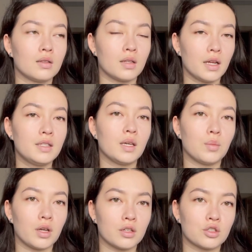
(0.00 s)
Третья
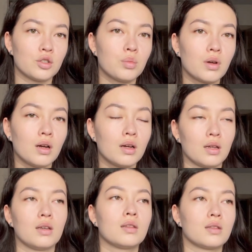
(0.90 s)
моя ошибка —
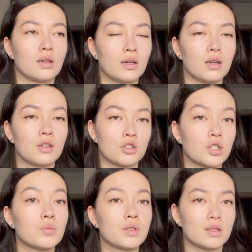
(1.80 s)
это
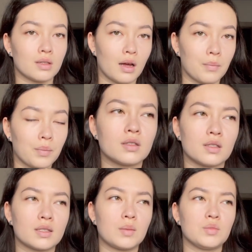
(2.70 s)
режим сна. На
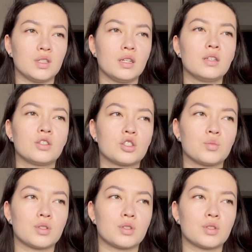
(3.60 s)
самом деле режим